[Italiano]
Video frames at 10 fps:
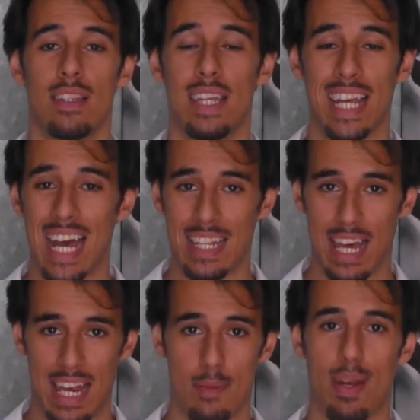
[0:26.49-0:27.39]

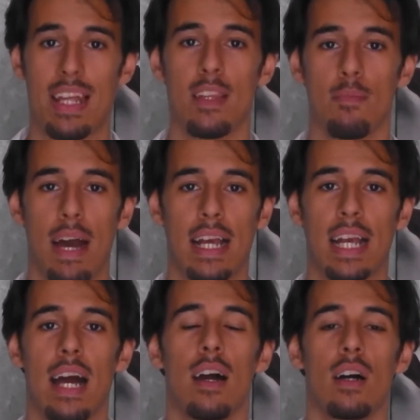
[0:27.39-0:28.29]
dedicata alla Planet
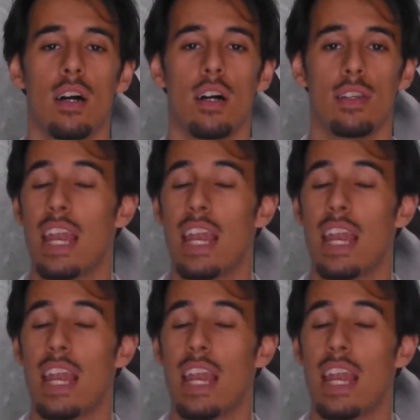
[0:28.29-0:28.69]
Manga, eh,